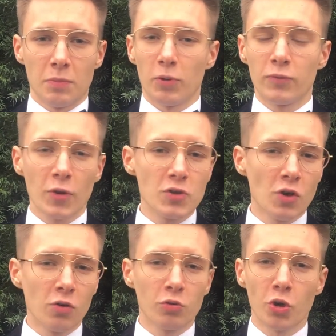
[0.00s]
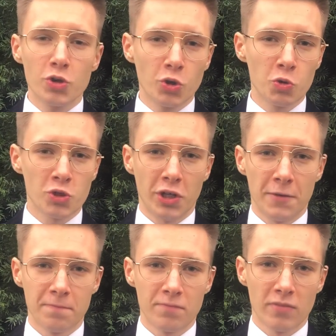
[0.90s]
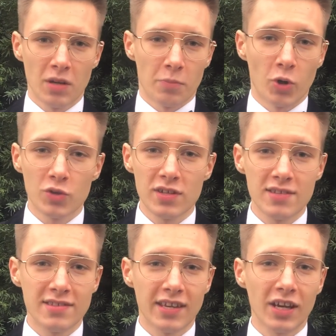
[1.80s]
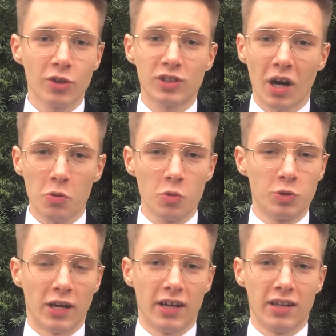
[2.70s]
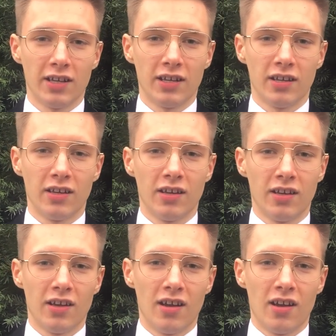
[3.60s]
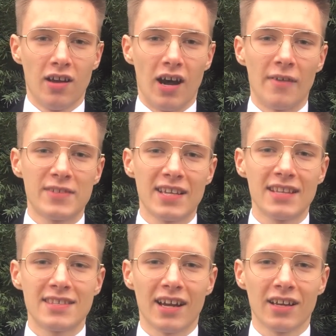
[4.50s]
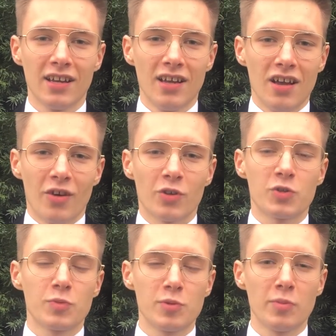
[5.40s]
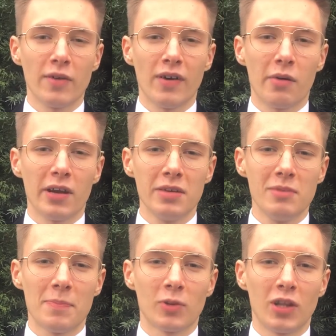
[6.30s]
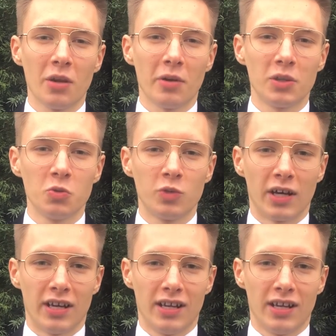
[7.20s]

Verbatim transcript: Pod wodzą Kościuszki, prądzyńskiego Trauguta, a w sercach rozbrzmiewała im niepodległa nuta.